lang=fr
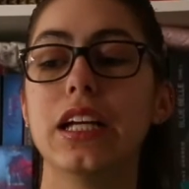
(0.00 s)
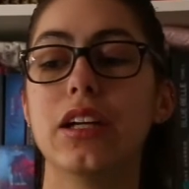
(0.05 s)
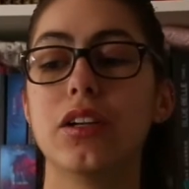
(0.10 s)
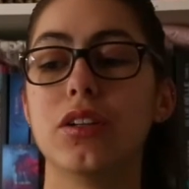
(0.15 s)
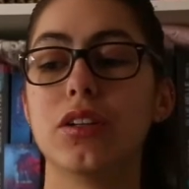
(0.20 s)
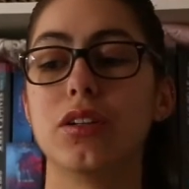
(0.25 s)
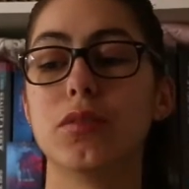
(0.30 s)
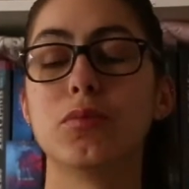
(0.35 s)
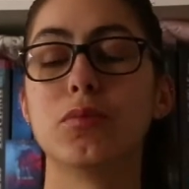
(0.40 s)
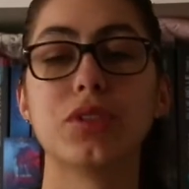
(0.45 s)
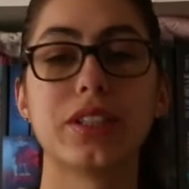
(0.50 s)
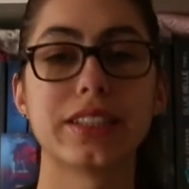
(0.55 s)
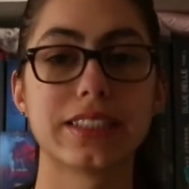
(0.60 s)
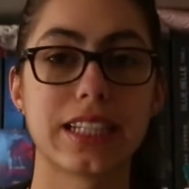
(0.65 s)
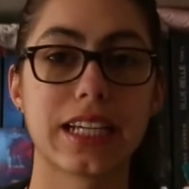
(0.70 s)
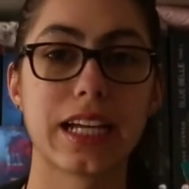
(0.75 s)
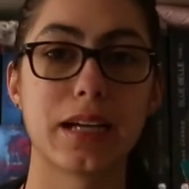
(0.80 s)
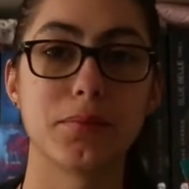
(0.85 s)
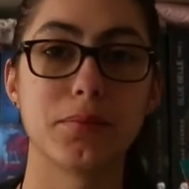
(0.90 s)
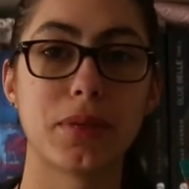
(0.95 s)
Euh, mon
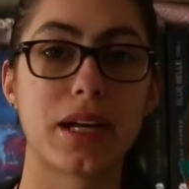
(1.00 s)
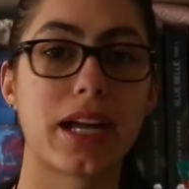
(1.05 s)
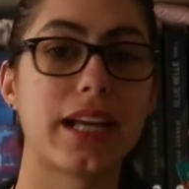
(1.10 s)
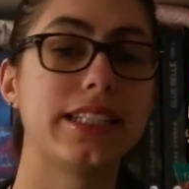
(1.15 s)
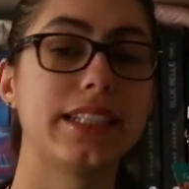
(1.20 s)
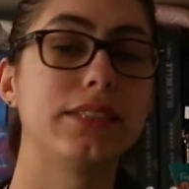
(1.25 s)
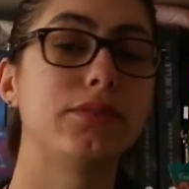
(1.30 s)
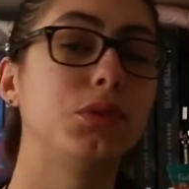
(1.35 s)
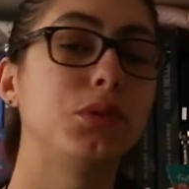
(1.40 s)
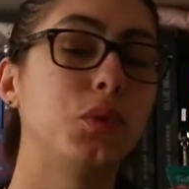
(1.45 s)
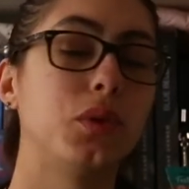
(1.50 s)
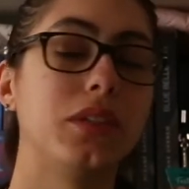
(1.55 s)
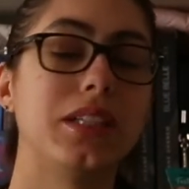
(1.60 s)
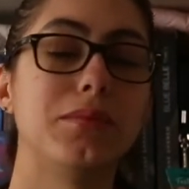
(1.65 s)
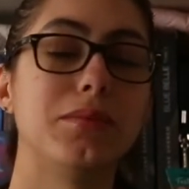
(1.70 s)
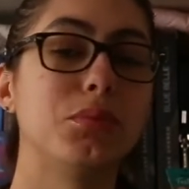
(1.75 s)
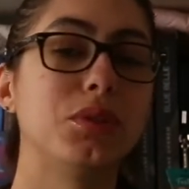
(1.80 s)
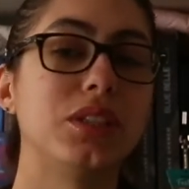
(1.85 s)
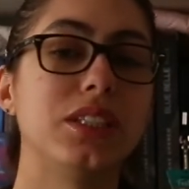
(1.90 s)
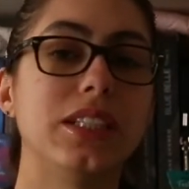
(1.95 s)
Instagram pareil si vous souhaitez
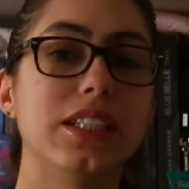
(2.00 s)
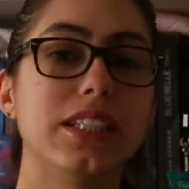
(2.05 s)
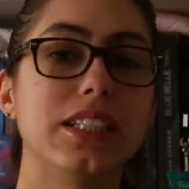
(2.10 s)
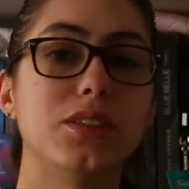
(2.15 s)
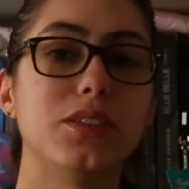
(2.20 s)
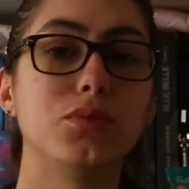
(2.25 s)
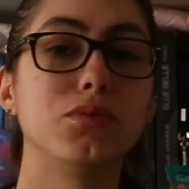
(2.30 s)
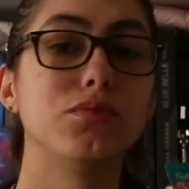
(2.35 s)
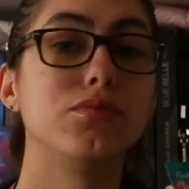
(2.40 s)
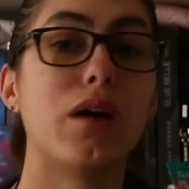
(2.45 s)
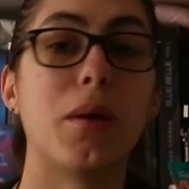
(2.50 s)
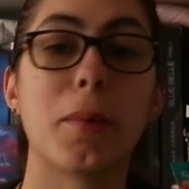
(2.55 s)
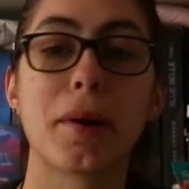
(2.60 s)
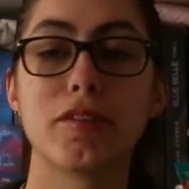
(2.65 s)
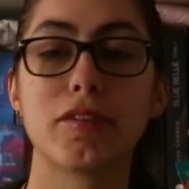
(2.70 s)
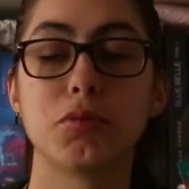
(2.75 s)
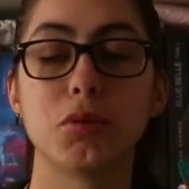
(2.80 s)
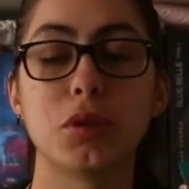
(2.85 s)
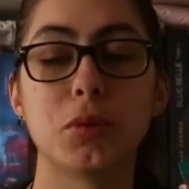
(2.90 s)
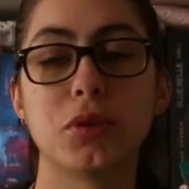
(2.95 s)
me poser des questions, après
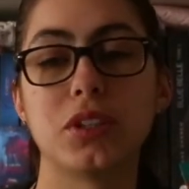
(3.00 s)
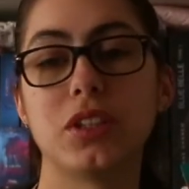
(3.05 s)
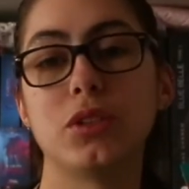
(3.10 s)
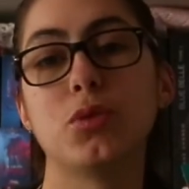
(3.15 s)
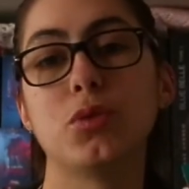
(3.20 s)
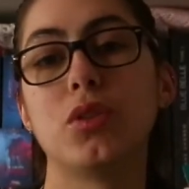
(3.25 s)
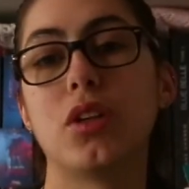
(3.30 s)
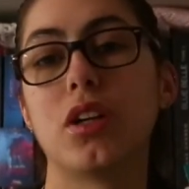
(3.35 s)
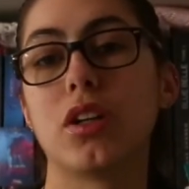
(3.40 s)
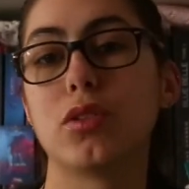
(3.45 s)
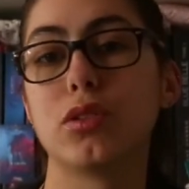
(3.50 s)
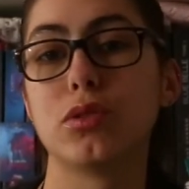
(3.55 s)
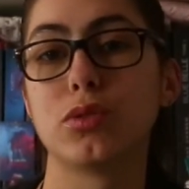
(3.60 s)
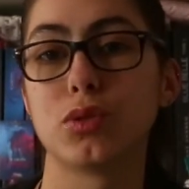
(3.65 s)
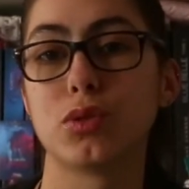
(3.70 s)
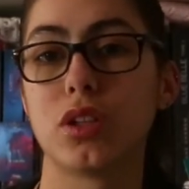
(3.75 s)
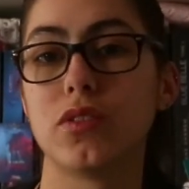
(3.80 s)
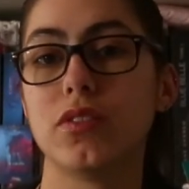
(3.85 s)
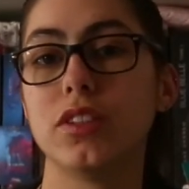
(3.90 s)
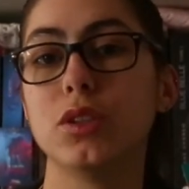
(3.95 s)
vous pouvez les poser sous la, vidéo
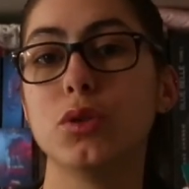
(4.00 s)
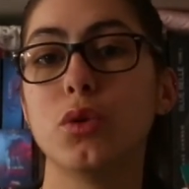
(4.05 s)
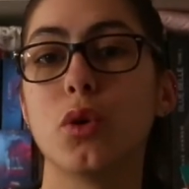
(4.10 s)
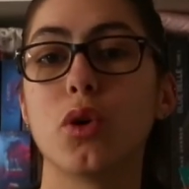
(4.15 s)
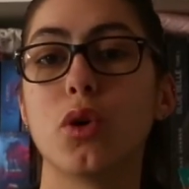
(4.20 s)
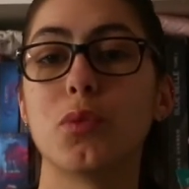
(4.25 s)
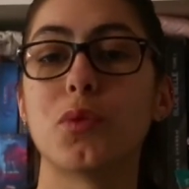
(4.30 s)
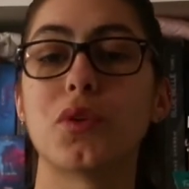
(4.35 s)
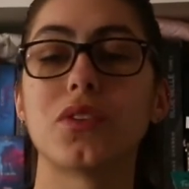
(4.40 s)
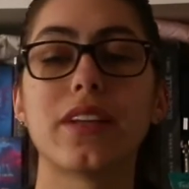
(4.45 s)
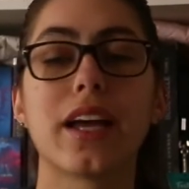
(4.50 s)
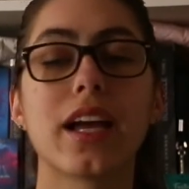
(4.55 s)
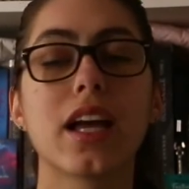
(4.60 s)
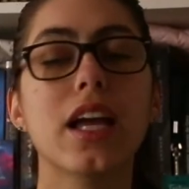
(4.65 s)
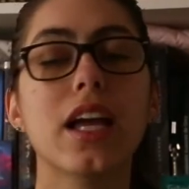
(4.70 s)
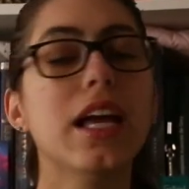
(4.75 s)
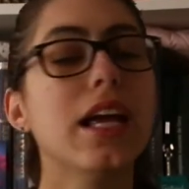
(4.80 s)
la vidéo en commentaire.